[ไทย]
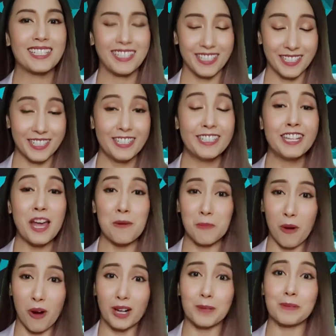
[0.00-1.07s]
ชื่อเนี่ยเห
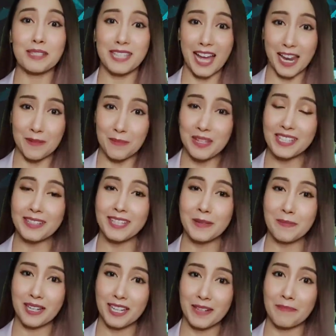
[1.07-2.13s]
มาะกับสารพิษที่
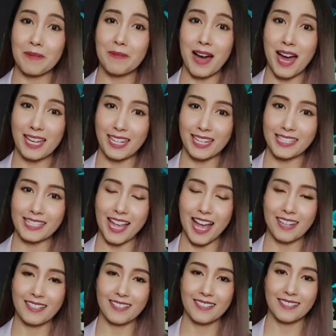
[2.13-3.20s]
ผลิตมามากเลยนะจ๊ะ
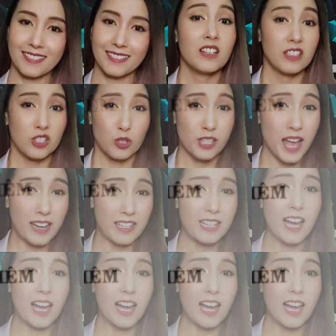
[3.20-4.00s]
จ้าสารนี้